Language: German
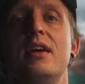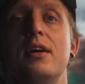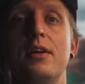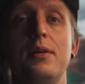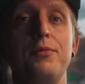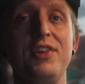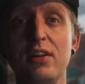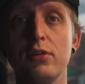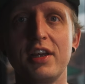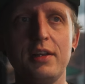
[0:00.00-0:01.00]
ähm,
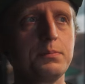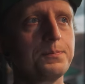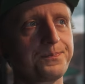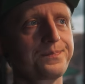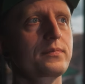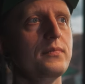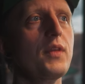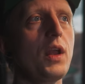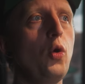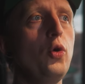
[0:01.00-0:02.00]
Video drehen
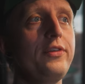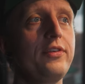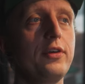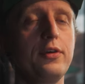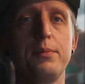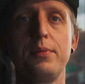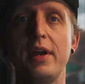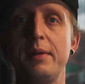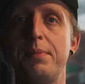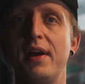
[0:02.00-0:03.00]
und ähm,
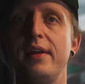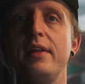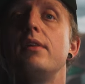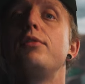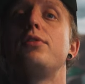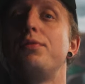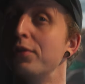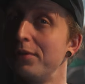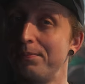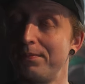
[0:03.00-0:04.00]
ein paar Interviews
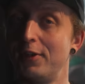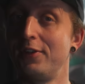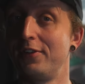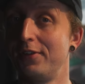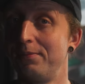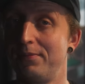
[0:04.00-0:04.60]
führen, Leute.